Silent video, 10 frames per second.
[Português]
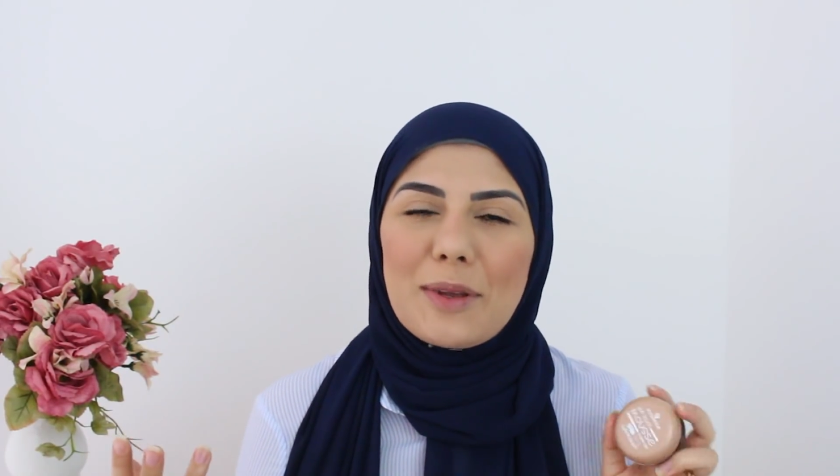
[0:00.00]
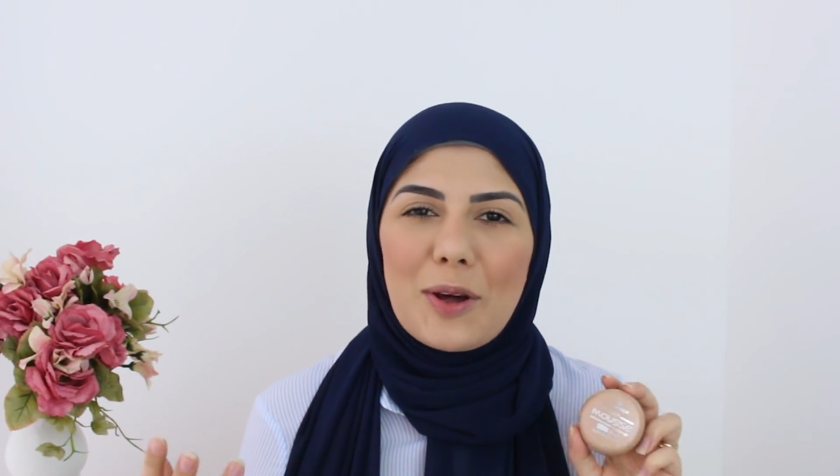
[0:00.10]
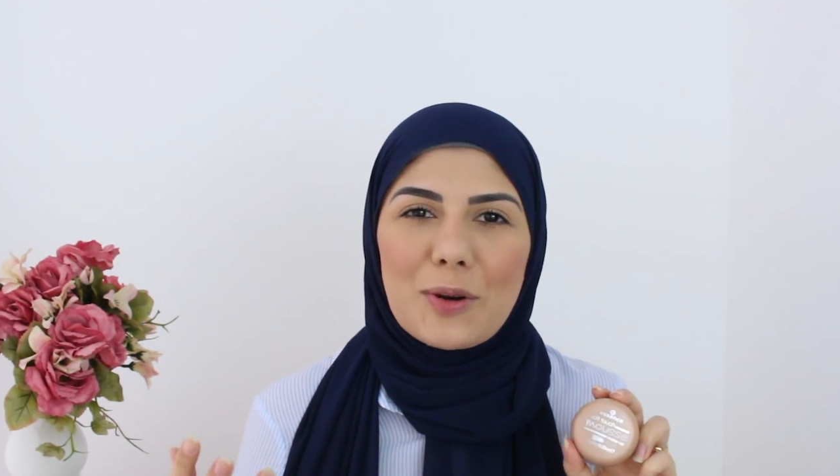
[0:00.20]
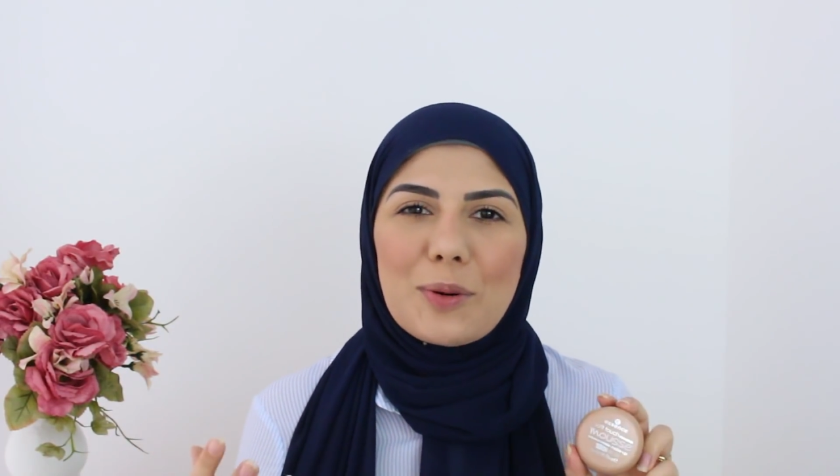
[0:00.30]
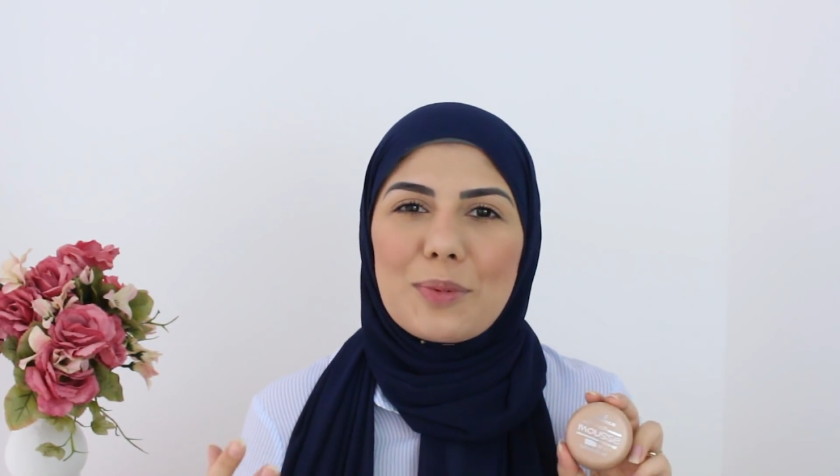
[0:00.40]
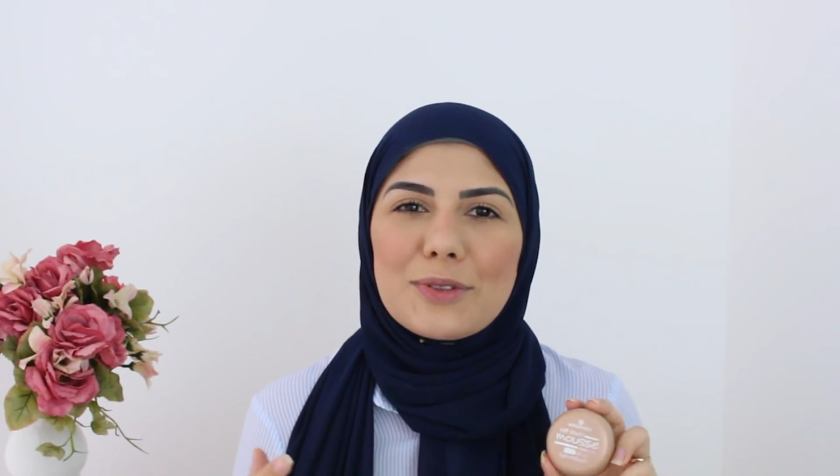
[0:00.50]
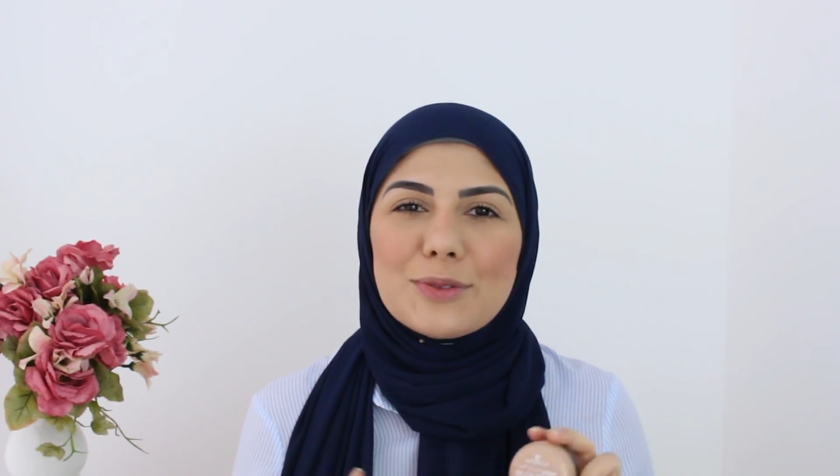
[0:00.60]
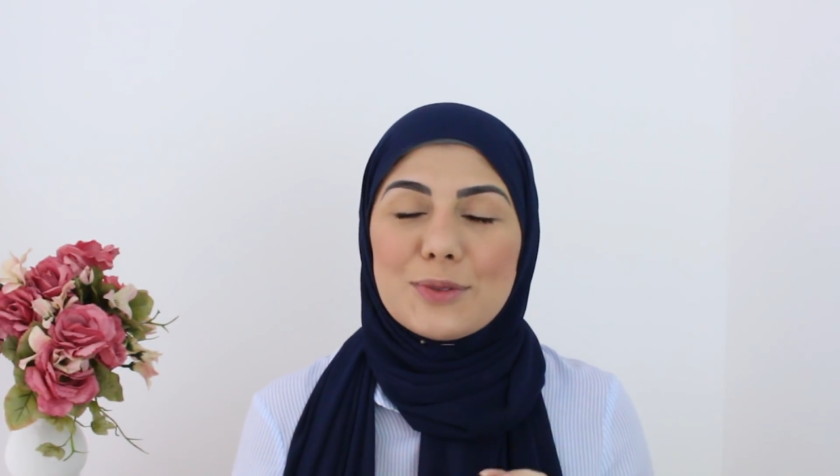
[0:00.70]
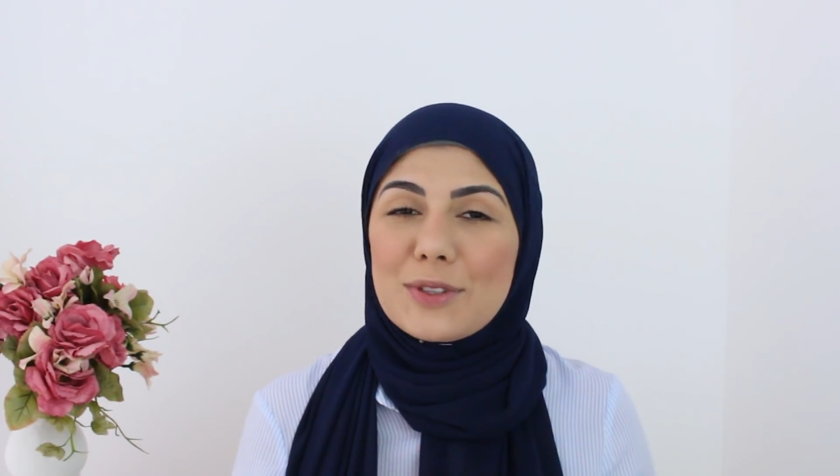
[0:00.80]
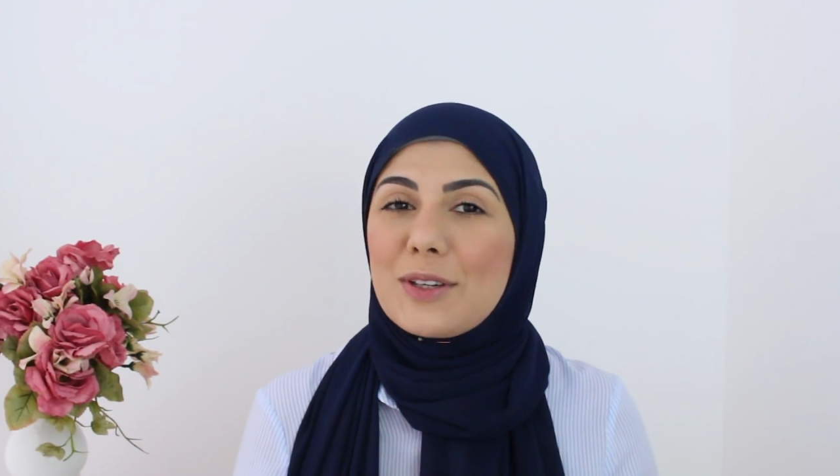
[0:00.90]
melhor com o
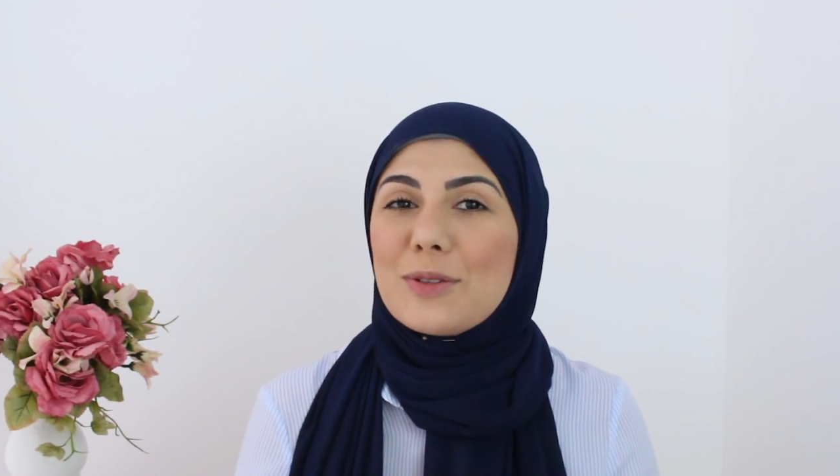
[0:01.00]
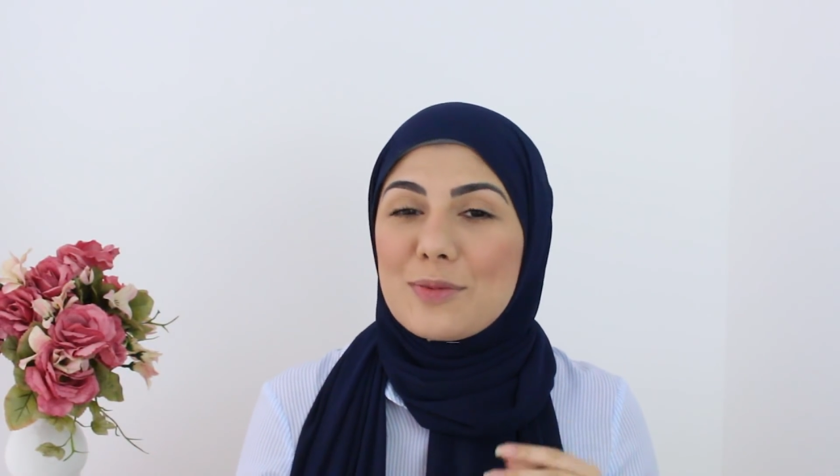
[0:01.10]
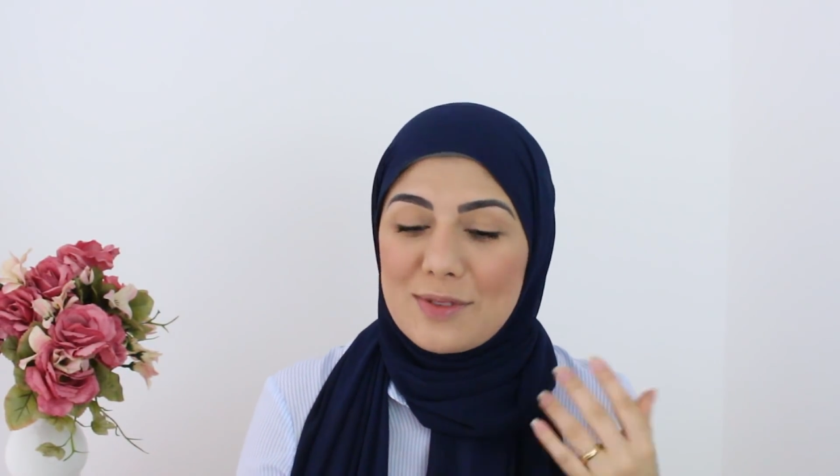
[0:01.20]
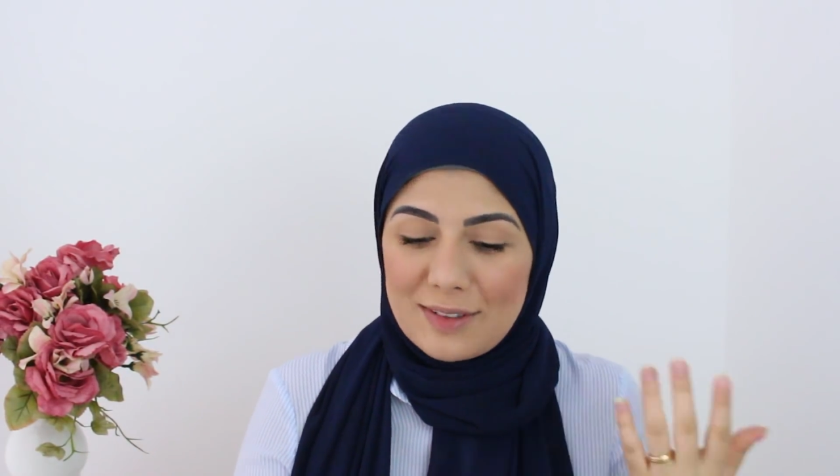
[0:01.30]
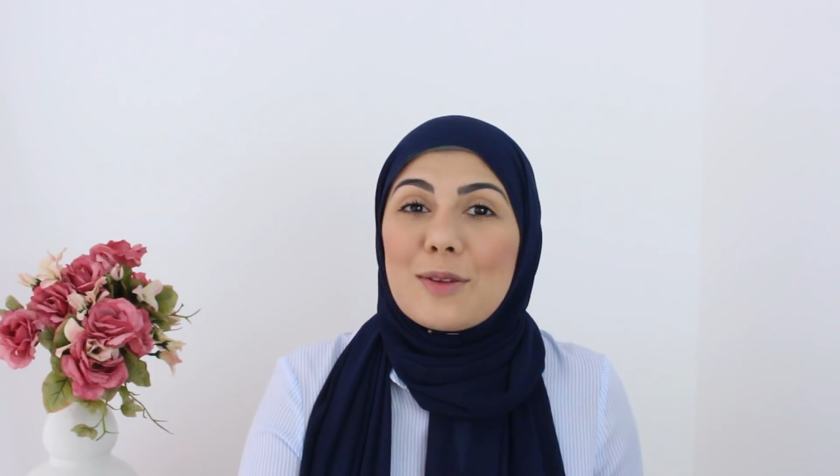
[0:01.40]
produto que eu não,